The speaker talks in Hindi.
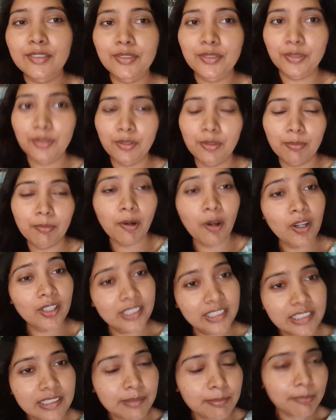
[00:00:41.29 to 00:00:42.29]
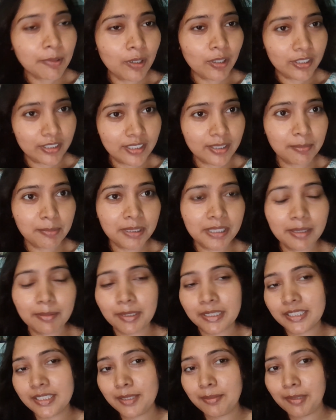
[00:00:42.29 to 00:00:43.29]
तो बहुत बहुत ही मतलब
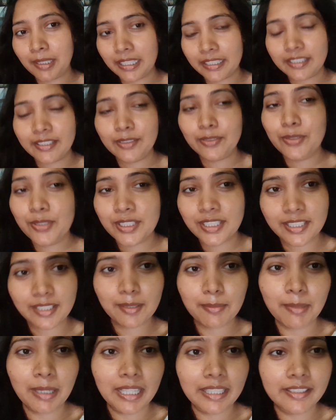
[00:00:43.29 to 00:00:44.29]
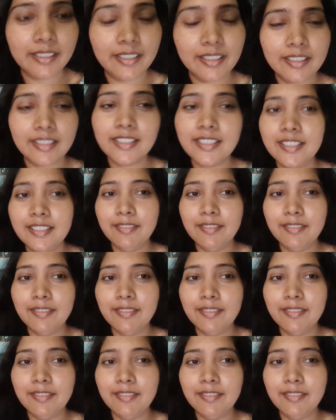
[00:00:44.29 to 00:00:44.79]
अच्छी बात है खुशी की बात है कि